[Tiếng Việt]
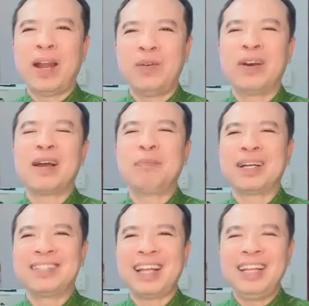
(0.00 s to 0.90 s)
khôn ngoan của
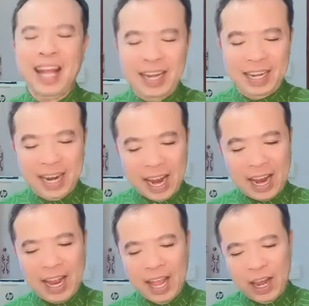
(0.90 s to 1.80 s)
các bậc danh nhân
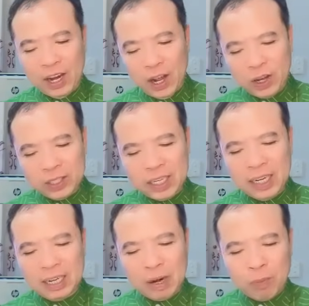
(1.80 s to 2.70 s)
nha. Rồi con
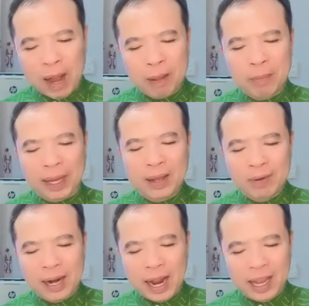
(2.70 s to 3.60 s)
xin được đọc lại bảy
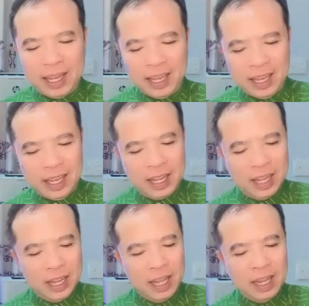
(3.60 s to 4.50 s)
câu này.
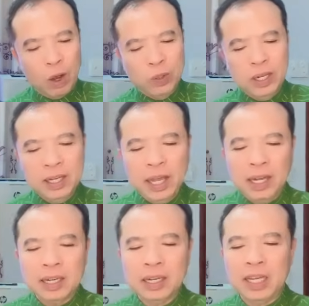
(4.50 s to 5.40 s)
Câu thứ
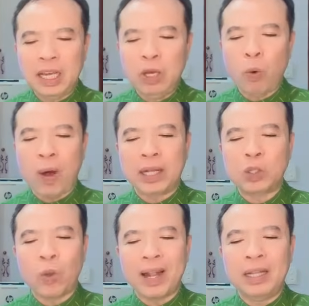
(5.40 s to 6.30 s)
nhất, khi
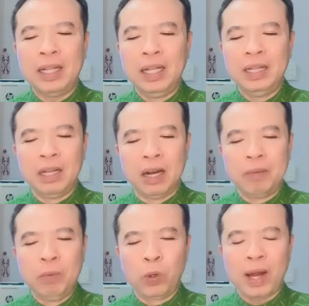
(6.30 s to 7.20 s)
hoàn toàn tin
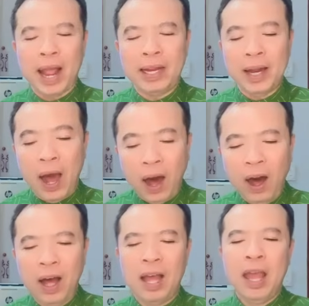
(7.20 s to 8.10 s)
tưởng một ai
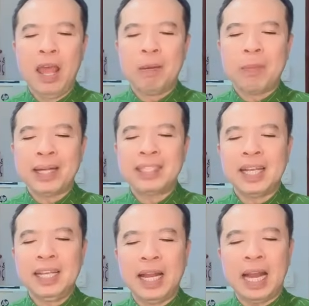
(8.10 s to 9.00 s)
đó, bạn
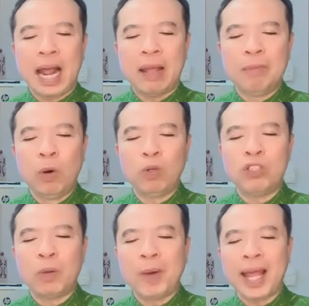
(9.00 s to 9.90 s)
sẽ nhận lại
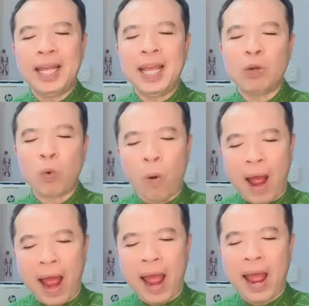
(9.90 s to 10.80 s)
một trong hai kết
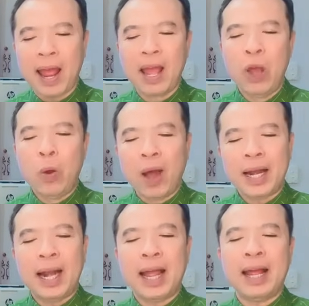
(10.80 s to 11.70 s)
quả,
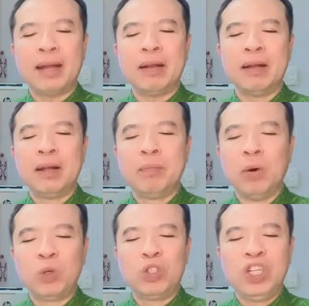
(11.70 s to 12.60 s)
hoặc là
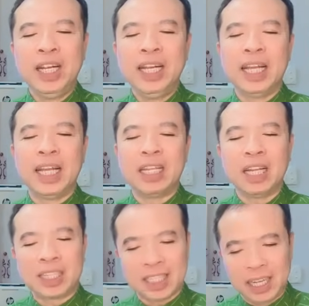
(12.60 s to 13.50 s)
một tri
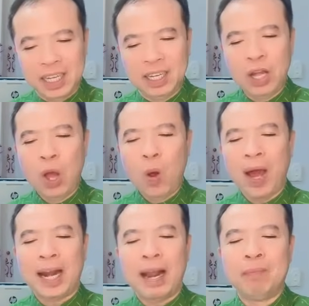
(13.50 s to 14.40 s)
kỷ thực sự,
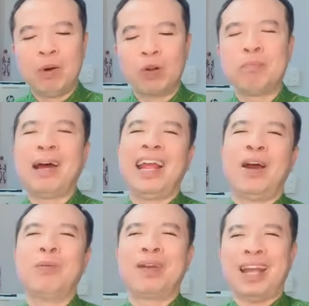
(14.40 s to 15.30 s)
hoặc là một
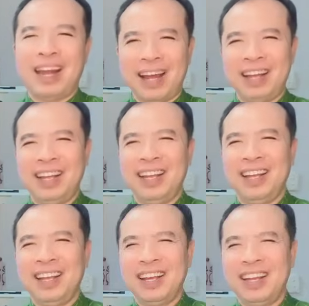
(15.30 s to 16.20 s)
bài học cay đắng.
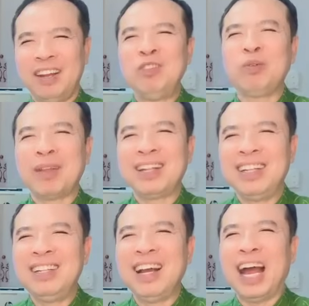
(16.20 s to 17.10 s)
Nếu chúng ta
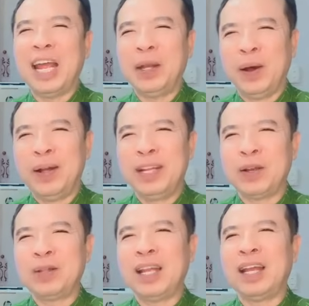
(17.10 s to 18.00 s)
tin tưởng ai đó
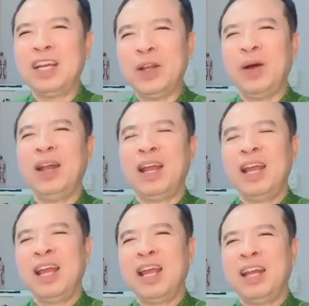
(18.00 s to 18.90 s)
thì có thể người đó